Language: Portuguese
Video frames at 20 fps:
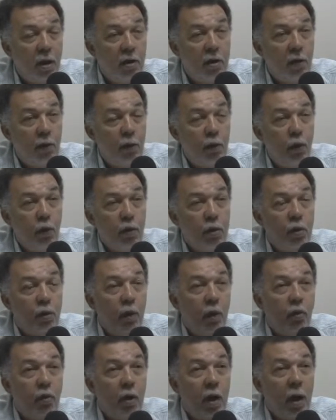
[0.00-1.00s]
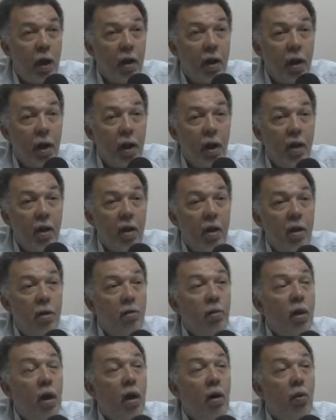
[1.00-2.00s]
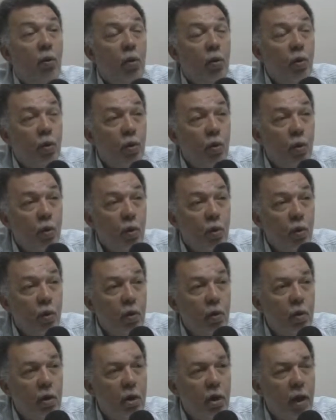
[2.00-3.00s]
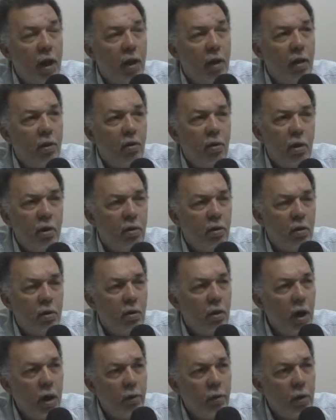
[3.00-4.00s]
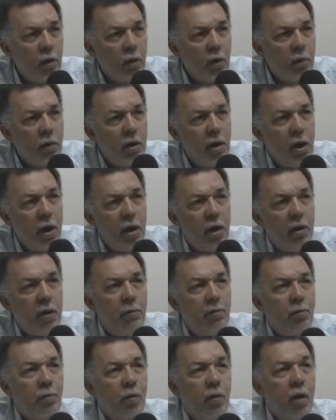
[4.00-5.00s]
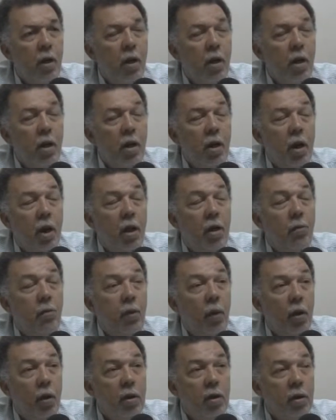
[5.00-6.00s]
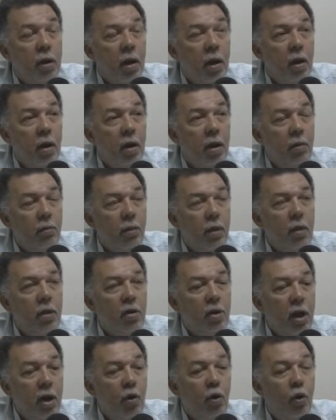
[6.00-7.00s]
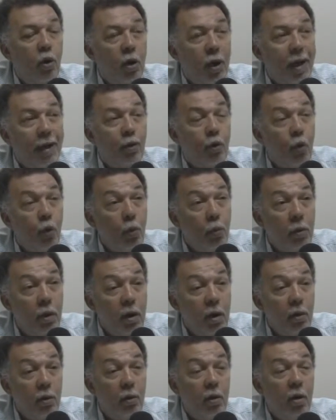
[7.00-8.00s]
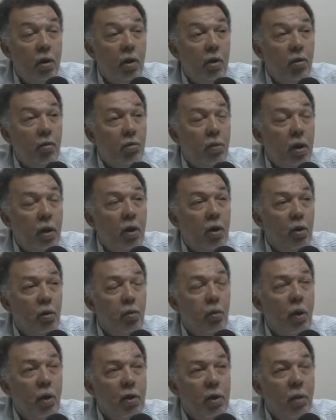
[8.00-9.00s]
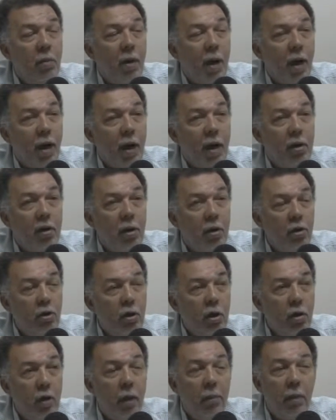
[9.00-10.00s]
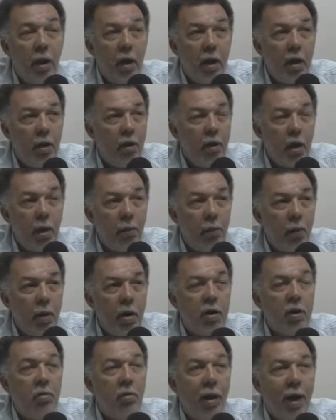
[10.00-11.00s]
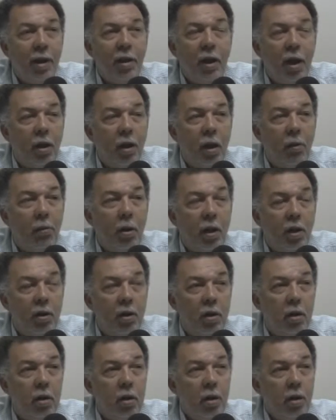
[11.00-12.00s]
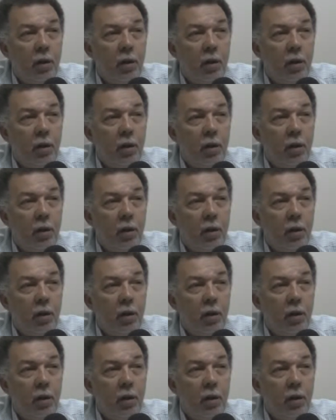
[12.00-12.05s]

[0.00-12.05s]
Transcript: que você ficou de voltar lá, para o, o, cidadão, que eu não lembro o nome dele, que ele possa entrar em contato comigo para que eu possa marcar essa reunião amanhã ou depois, imediatamente.